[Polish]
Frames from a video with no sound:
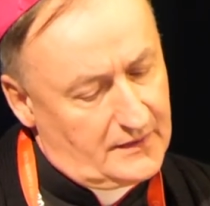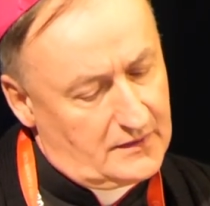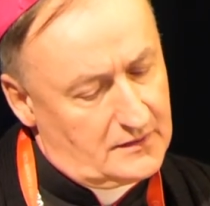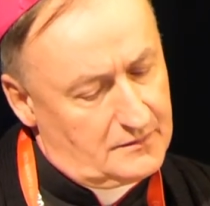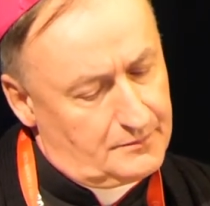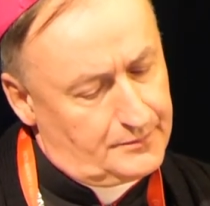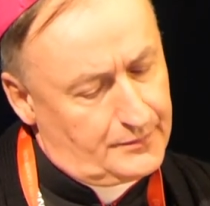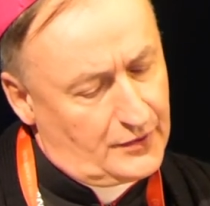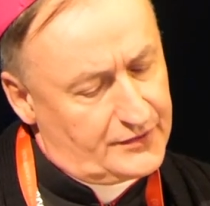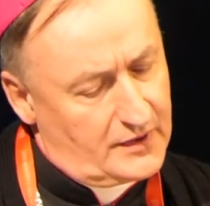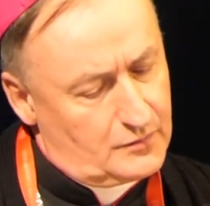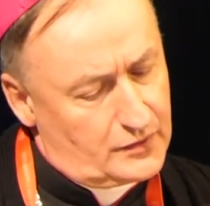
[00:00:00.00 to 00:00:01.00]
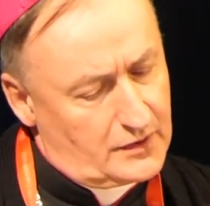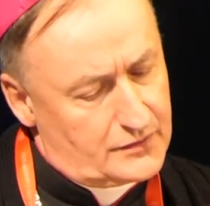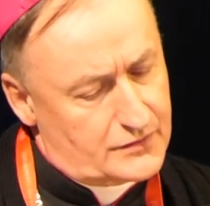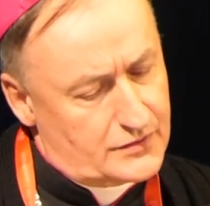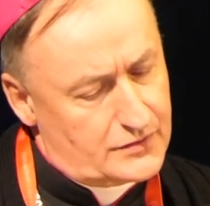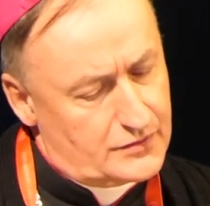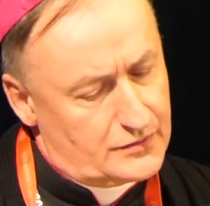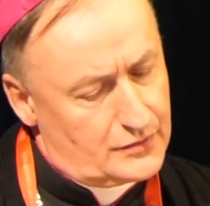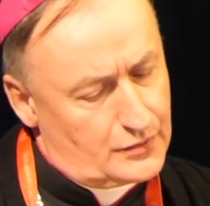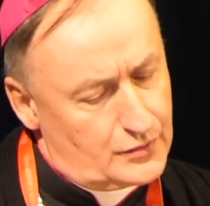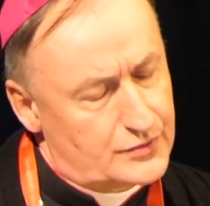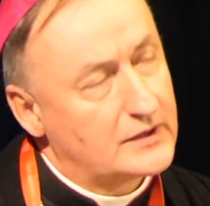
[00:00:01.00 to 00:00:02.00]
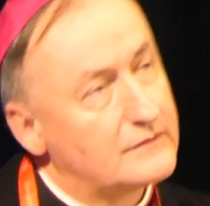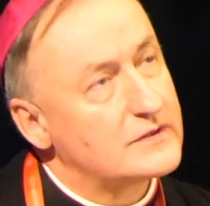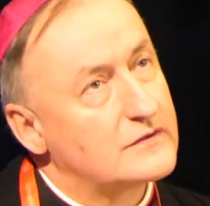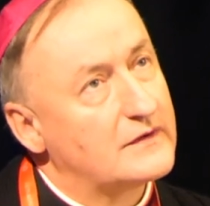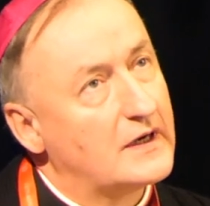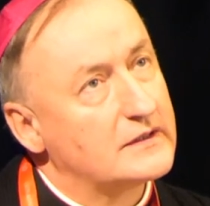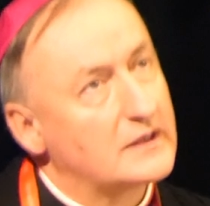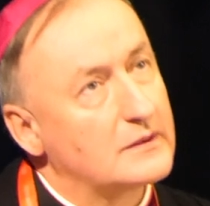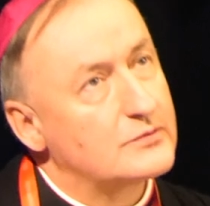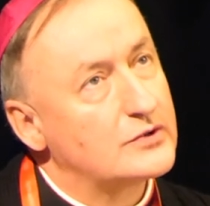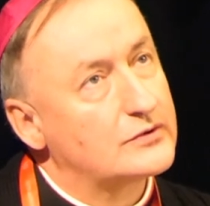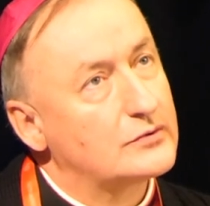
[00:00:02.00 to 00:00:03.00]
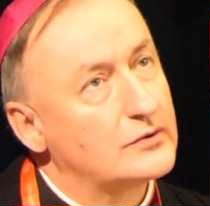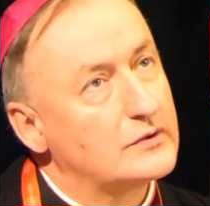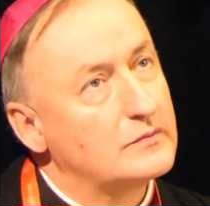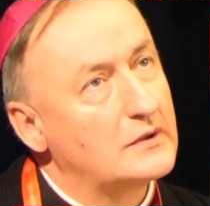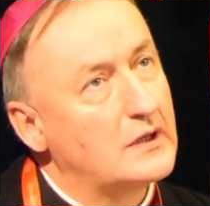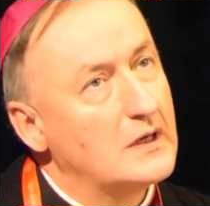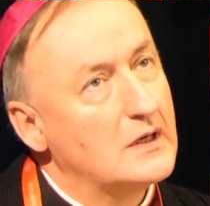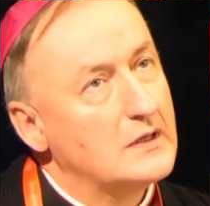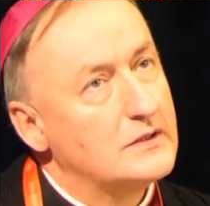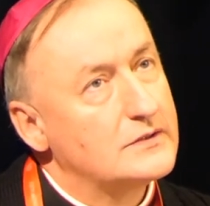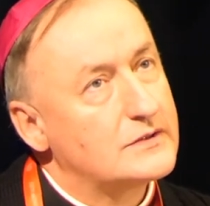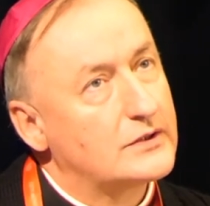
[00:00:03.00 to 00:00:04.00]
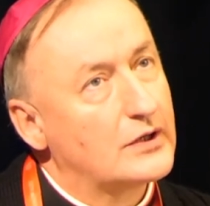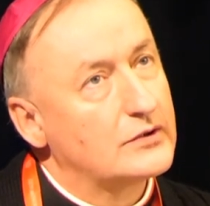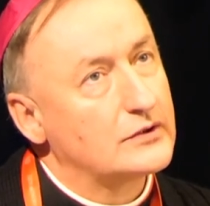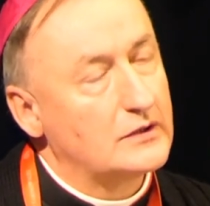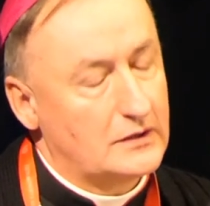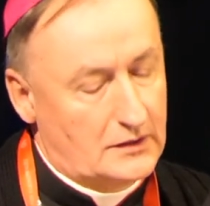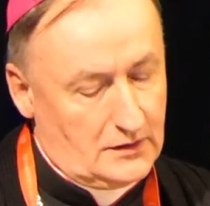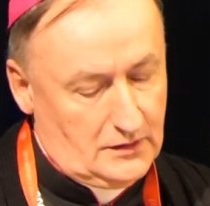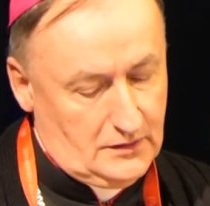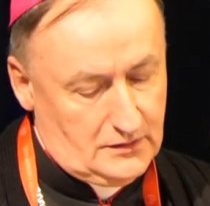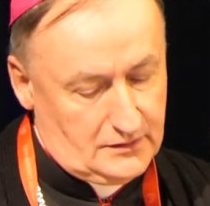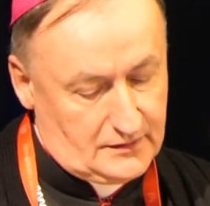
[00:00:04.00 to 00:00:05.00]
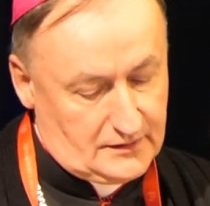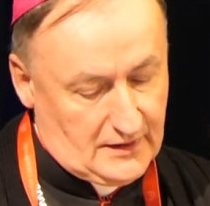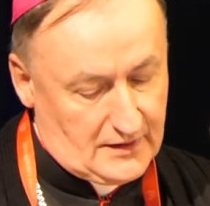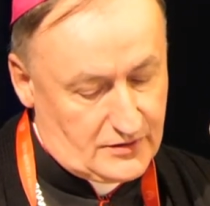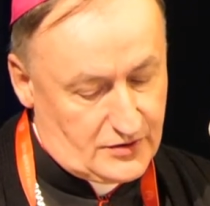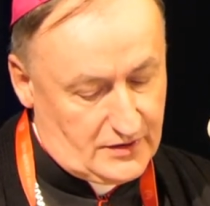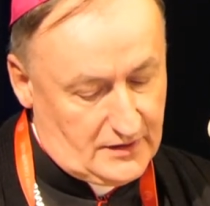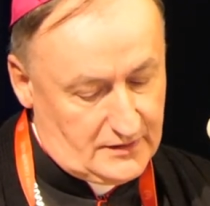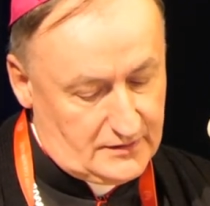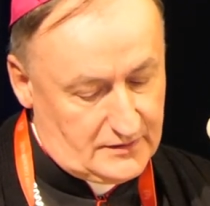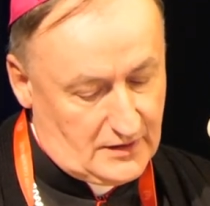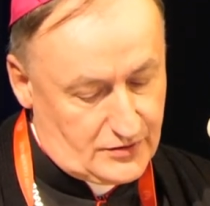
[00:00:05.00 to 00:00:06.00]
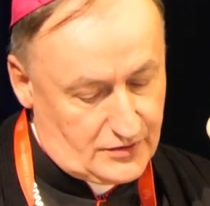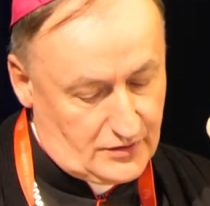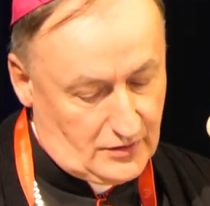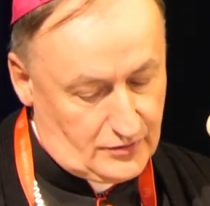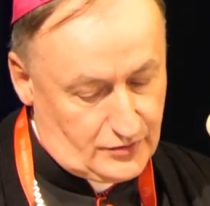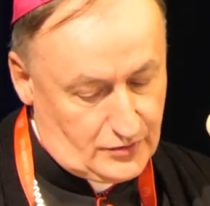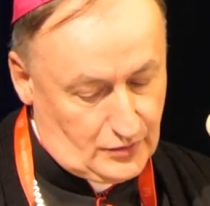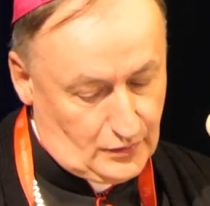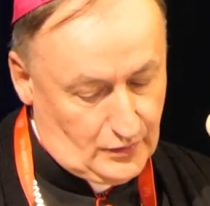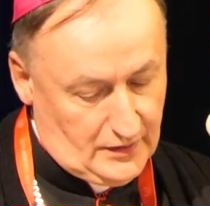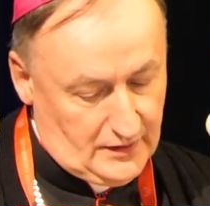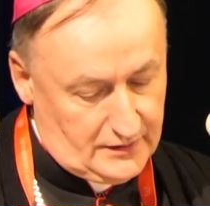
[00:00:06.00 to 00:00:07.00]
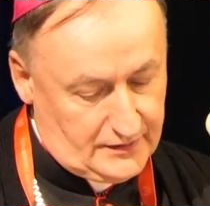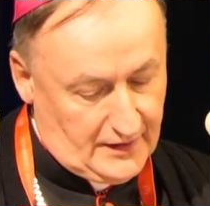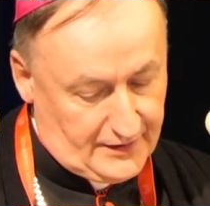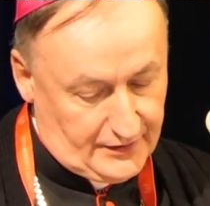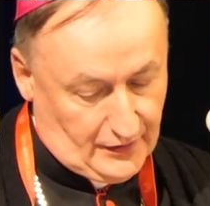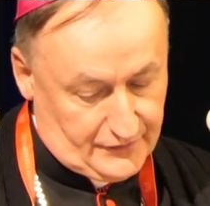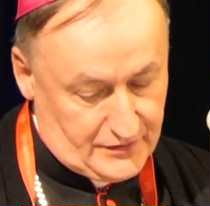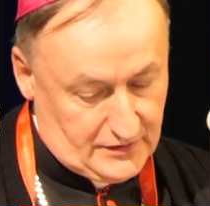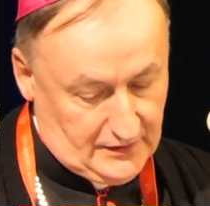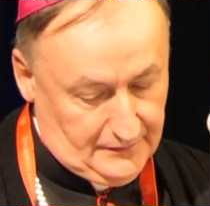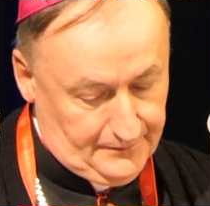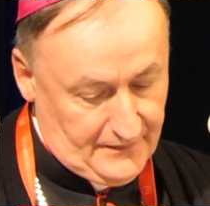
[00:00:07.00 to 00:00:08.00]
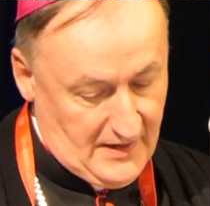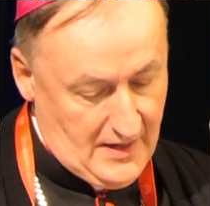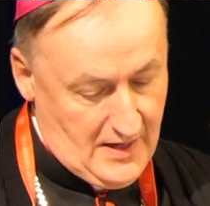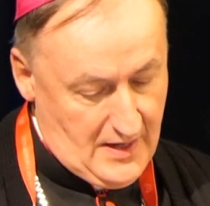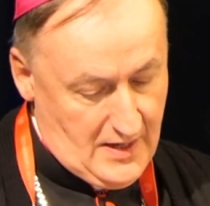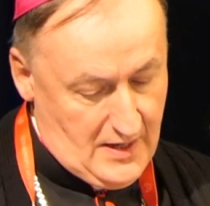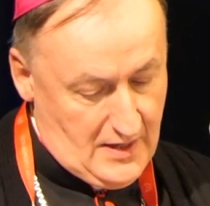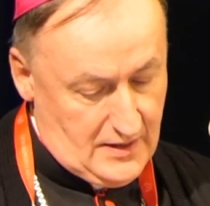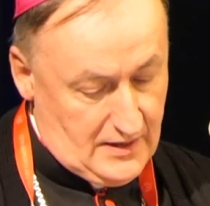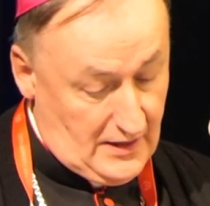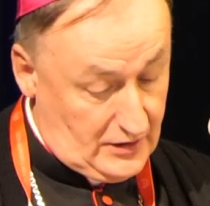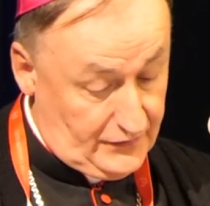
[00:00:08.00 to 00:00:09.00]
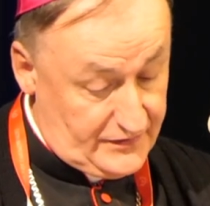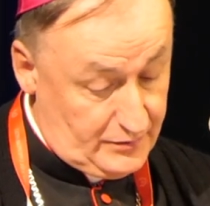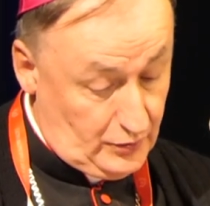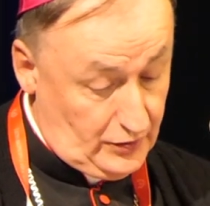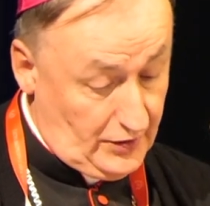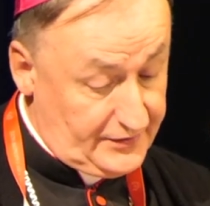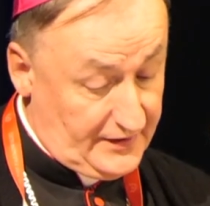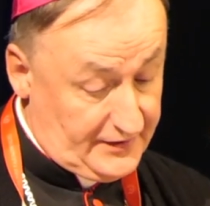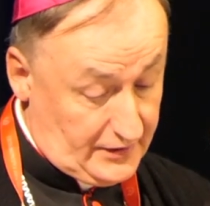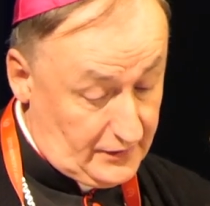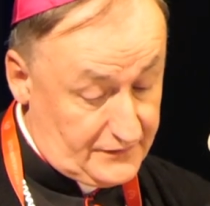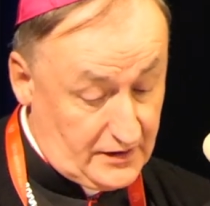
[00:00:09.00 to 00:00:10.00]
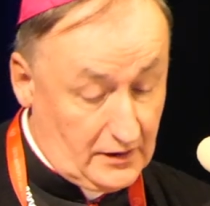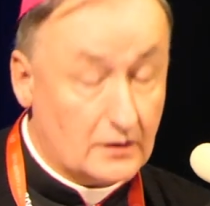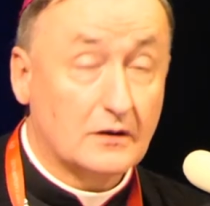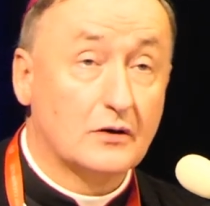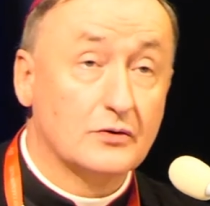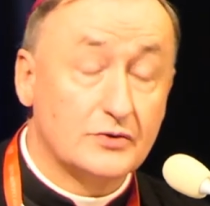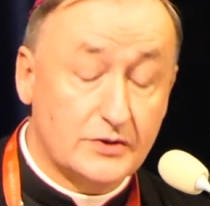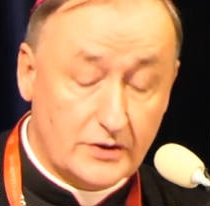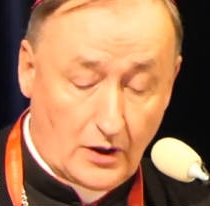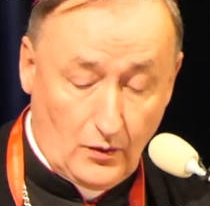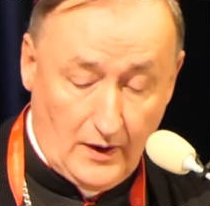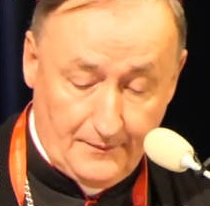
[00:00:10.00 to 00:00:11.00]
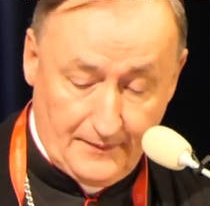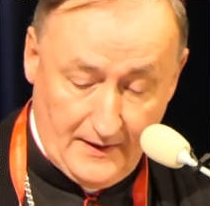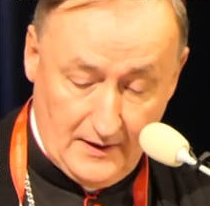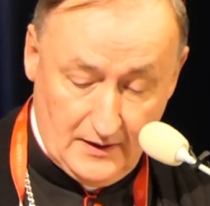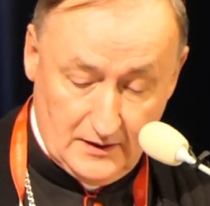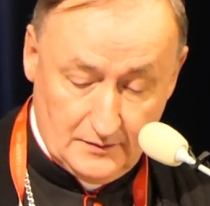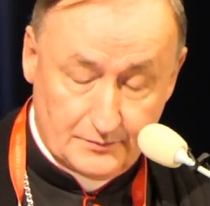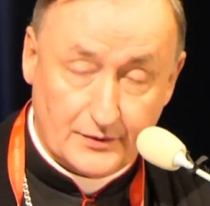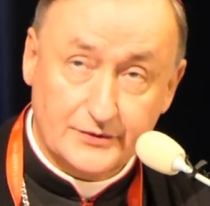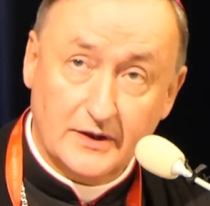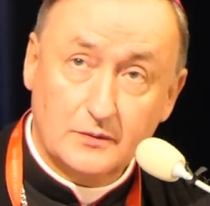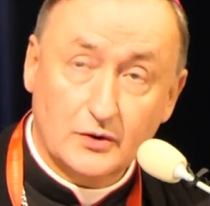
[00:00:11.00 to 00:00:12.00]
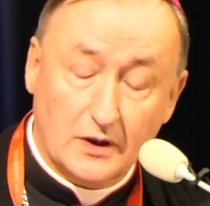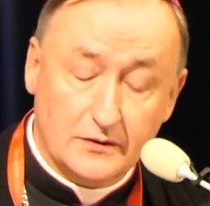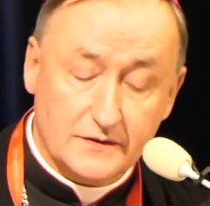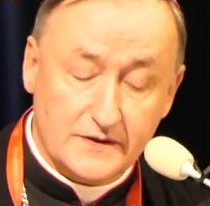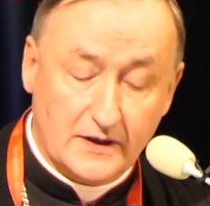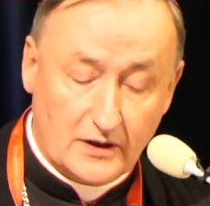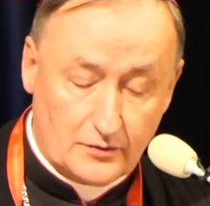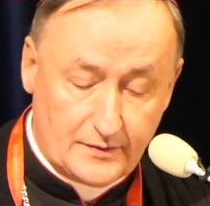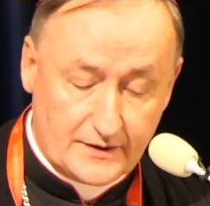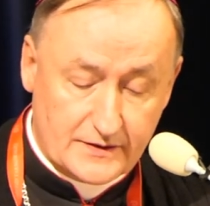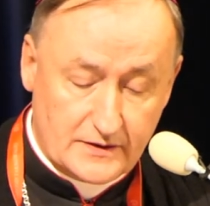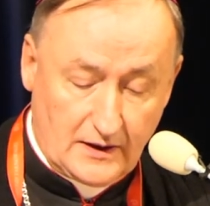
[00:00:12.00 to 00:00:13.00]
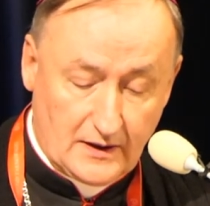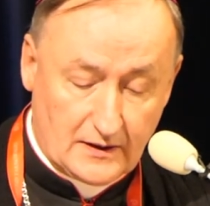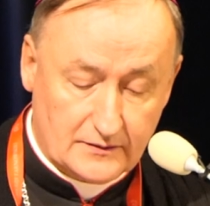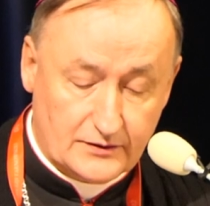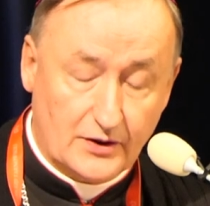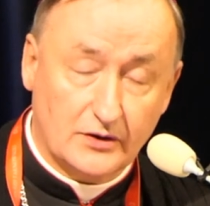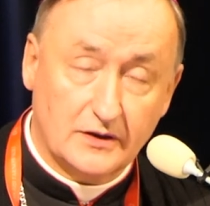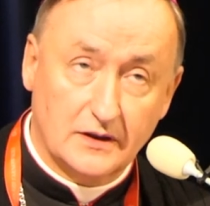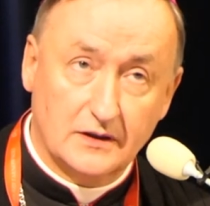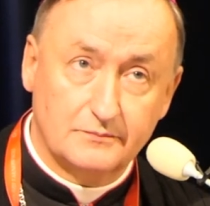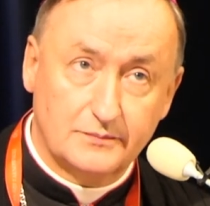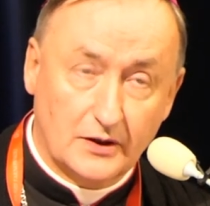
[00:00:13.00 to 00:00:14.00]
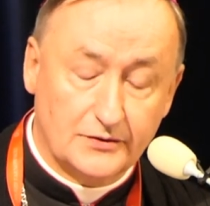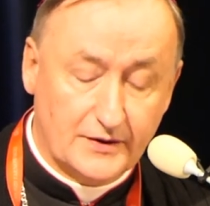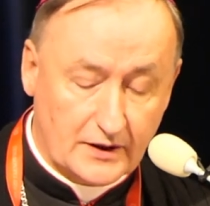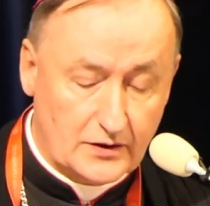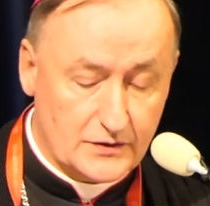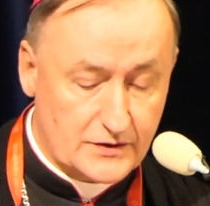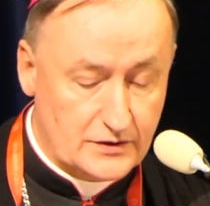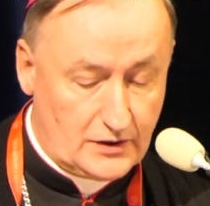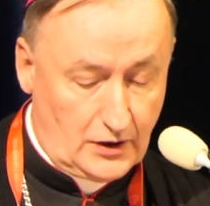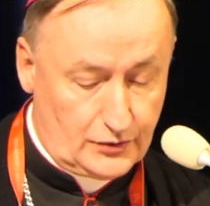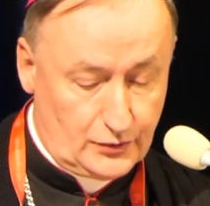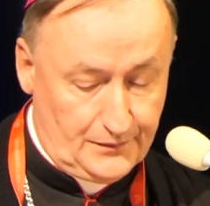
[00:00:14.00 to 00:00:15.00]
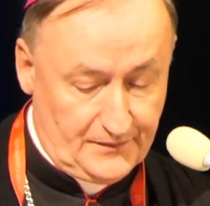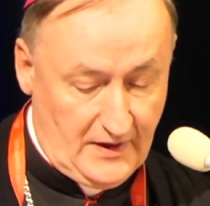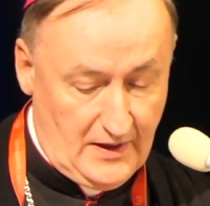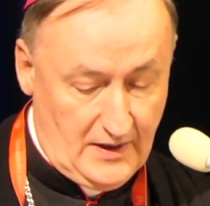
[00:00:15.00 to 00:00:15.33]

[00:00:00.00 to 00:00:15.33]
y, podejmując różne wyzwania, przed którymi stoi y, także nasz Kościół Tarnowski. Jako wspólnota Tarnowskiego Kościoła, podejmująca obecnie drogę Piątego Synodu,